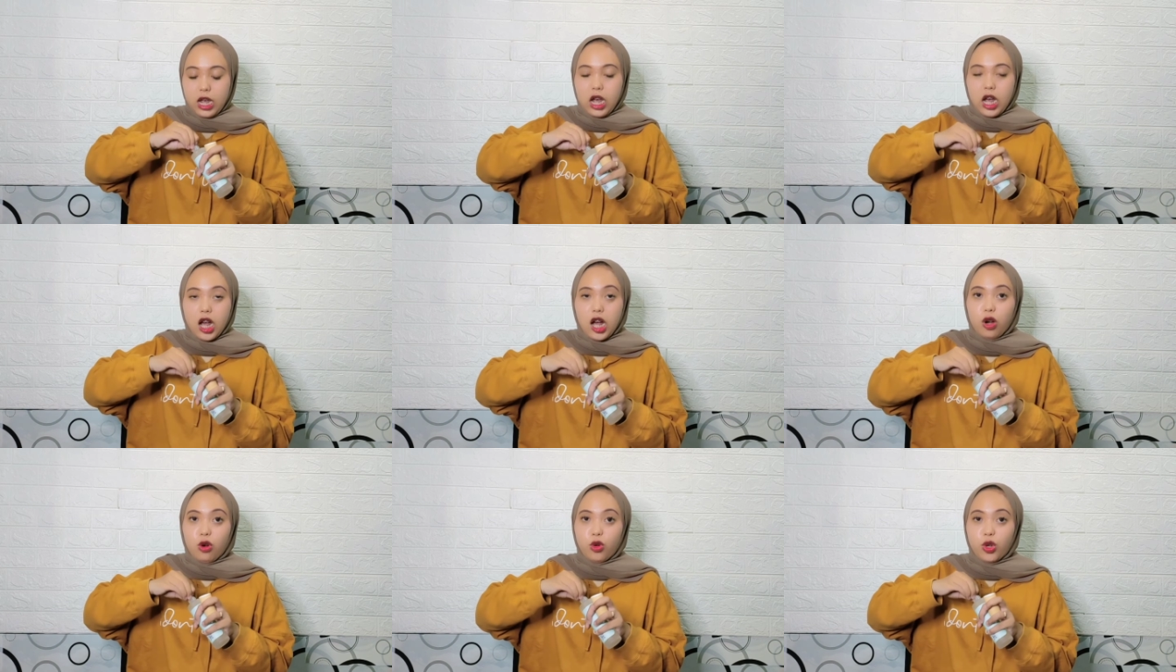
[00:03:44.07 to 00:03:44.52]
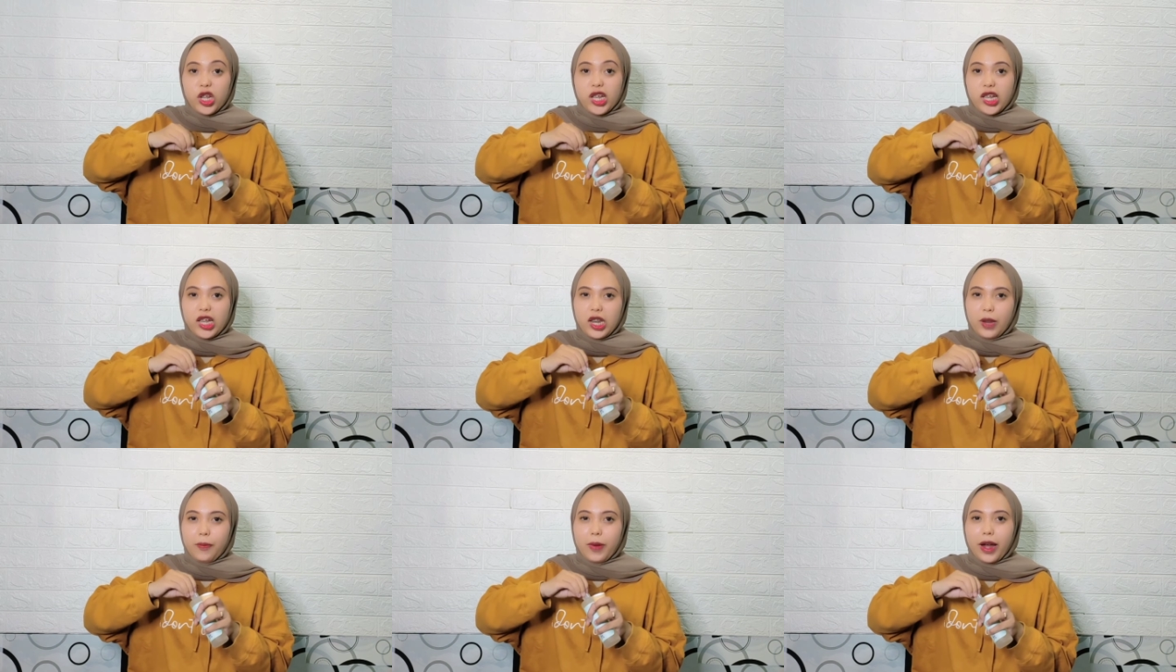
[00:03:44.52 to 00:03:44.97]
aku di
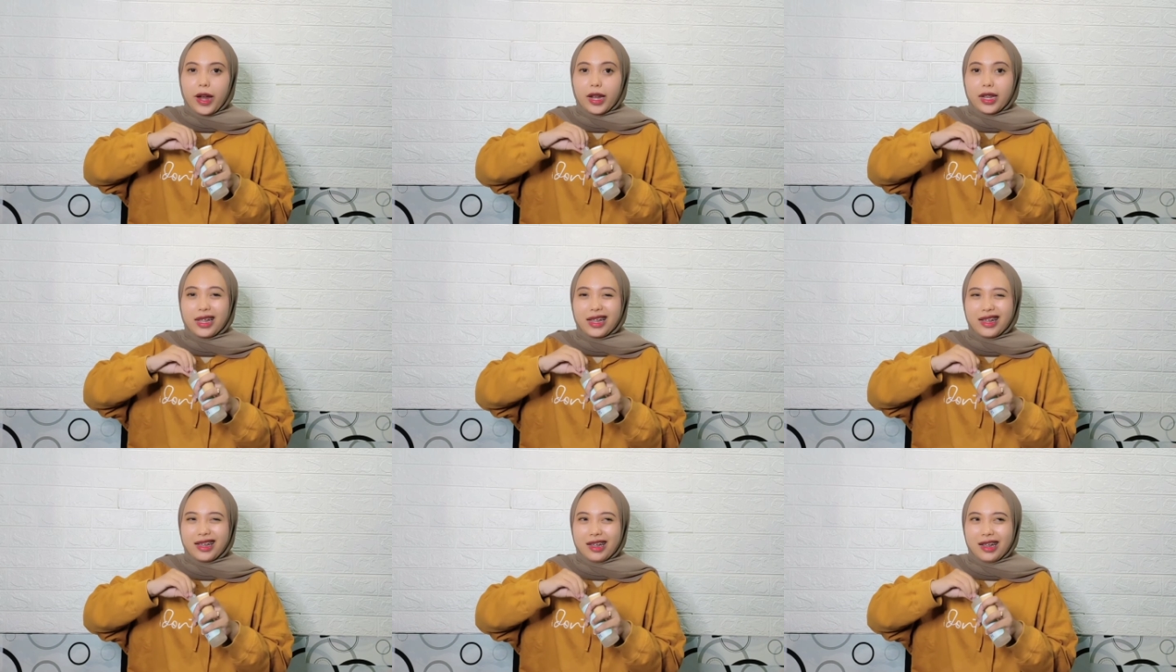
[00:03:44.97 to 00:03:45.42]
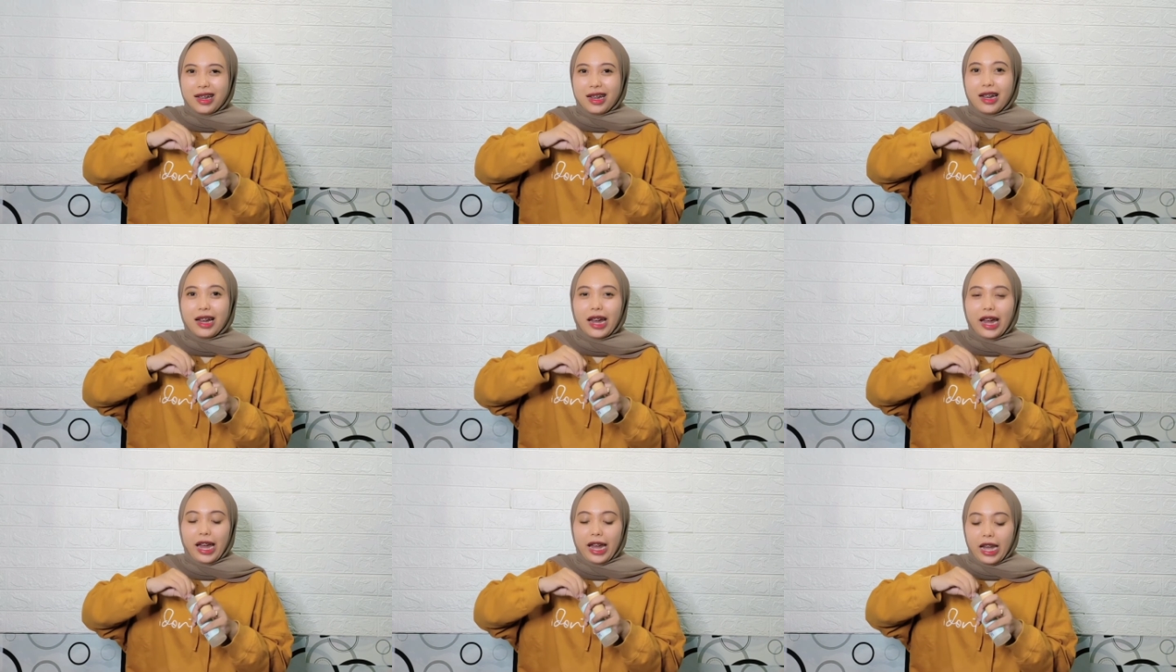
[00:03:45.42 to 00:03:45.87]
sini pakai
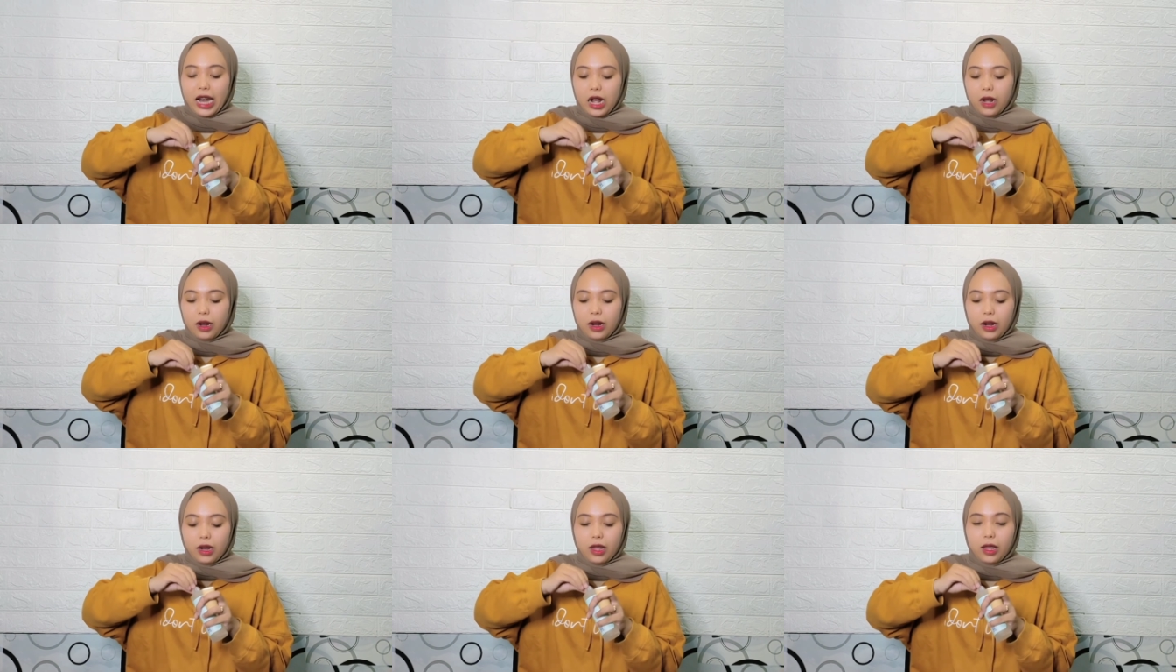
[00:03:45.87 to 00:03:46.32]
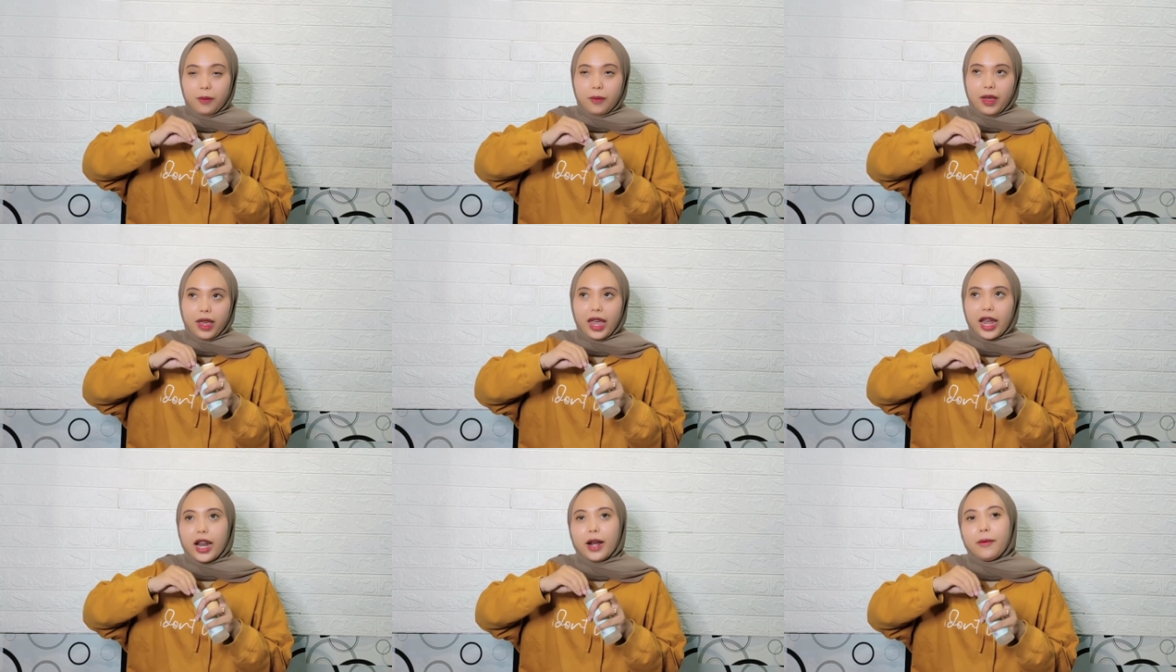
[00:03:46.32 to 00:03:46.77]
enak
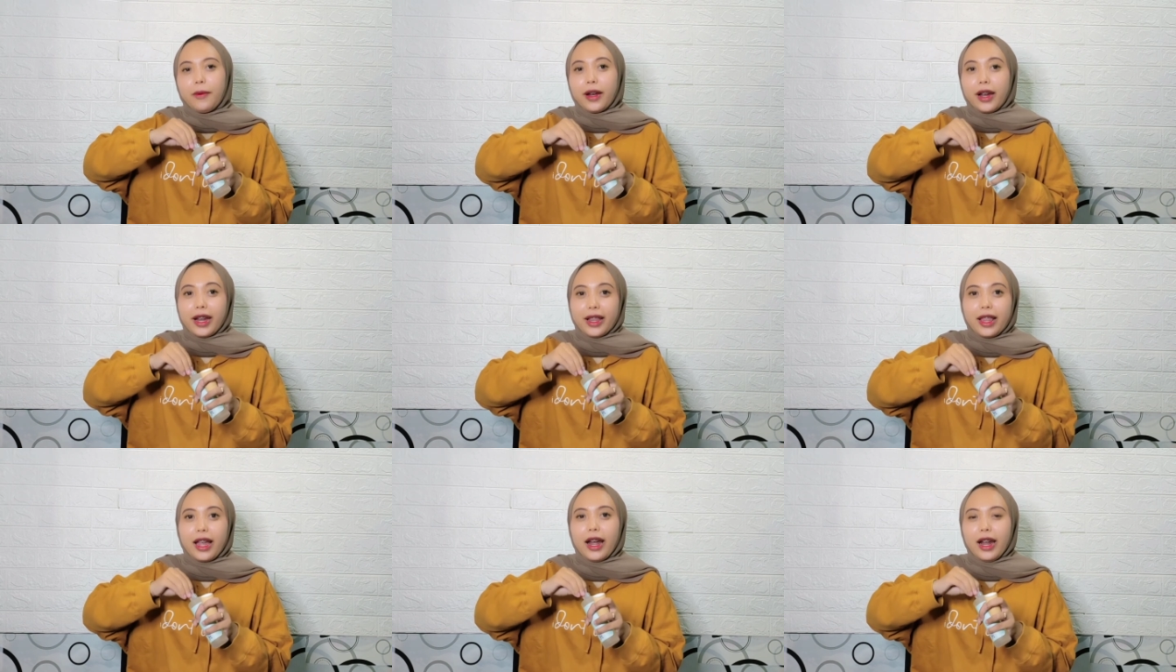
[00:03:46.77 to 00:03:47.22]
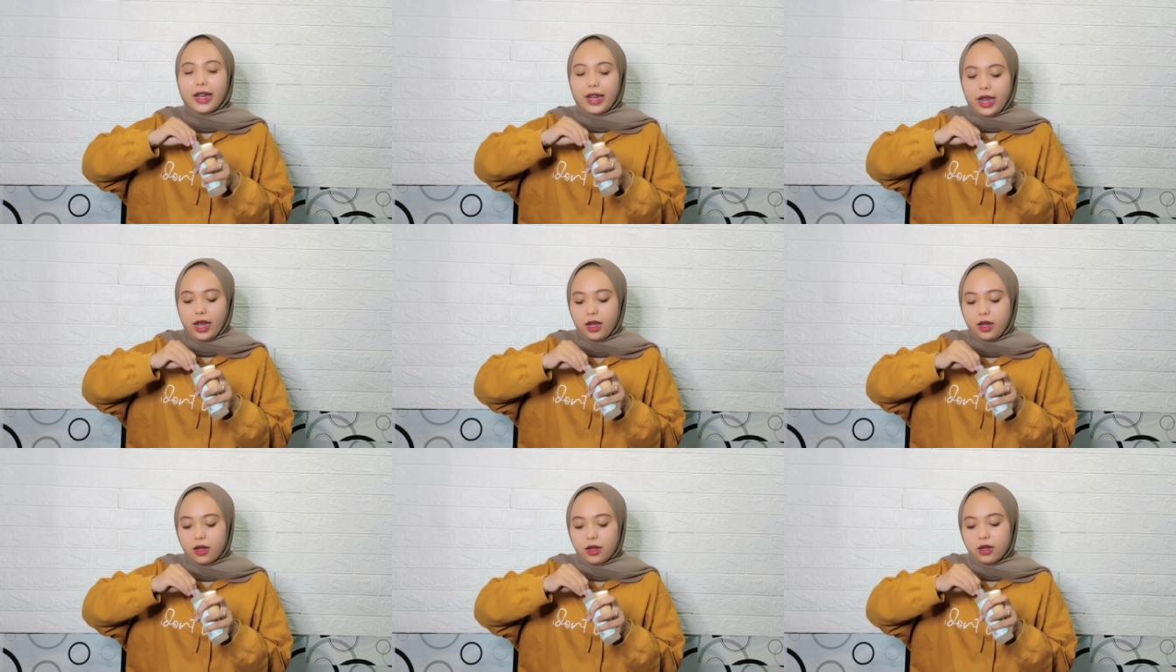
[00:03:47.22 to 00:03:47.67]
lebih enak pakai tangan
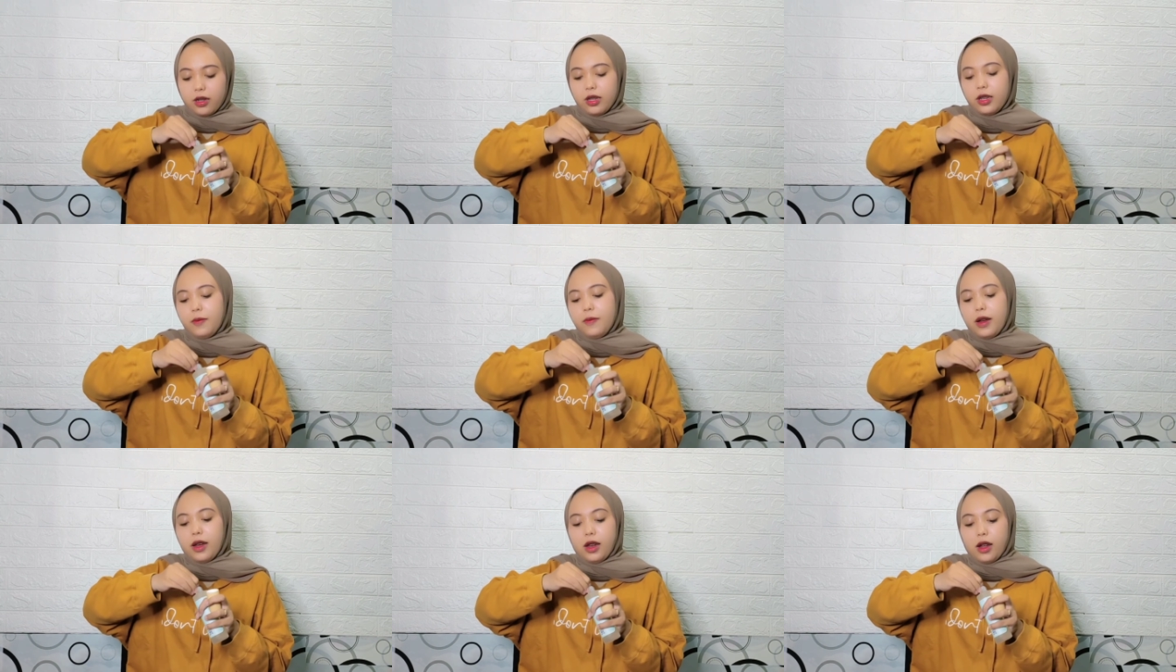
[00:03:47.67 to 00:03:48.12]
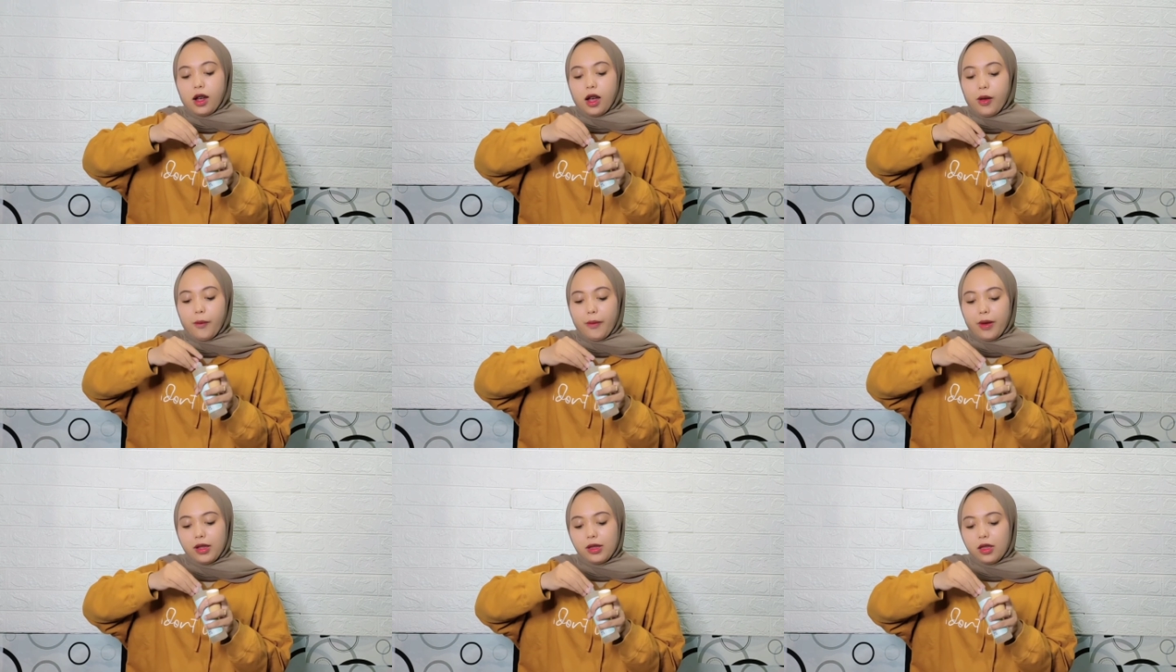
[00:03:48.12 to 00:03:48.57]
ya dibanding
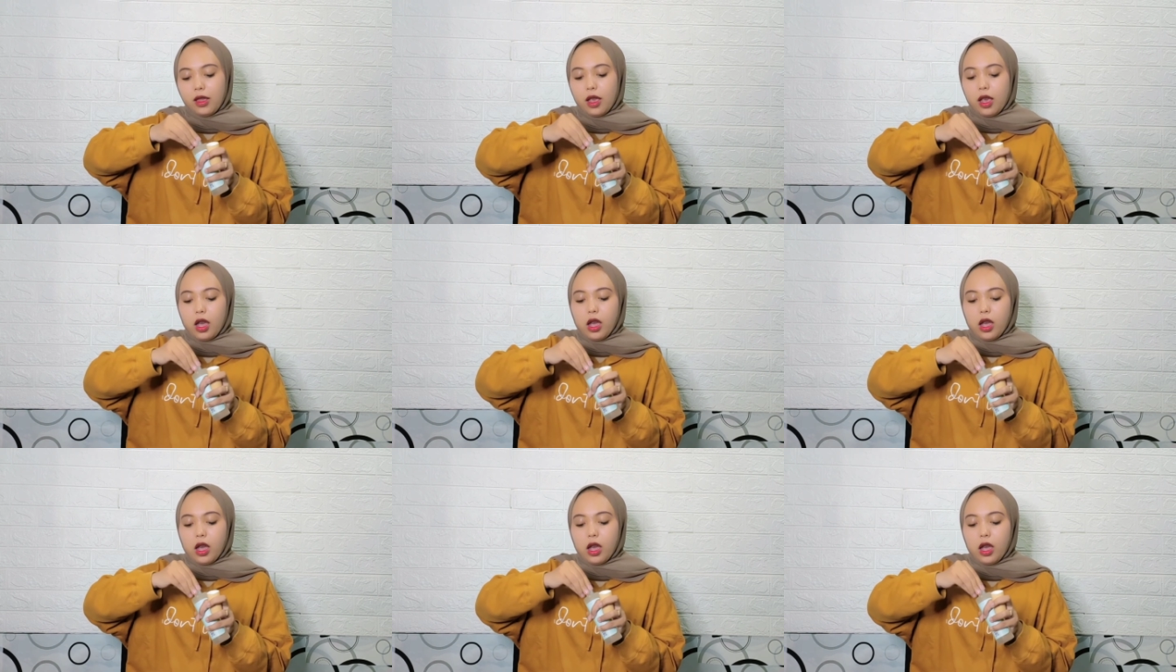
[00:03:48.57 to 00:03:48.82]
kapas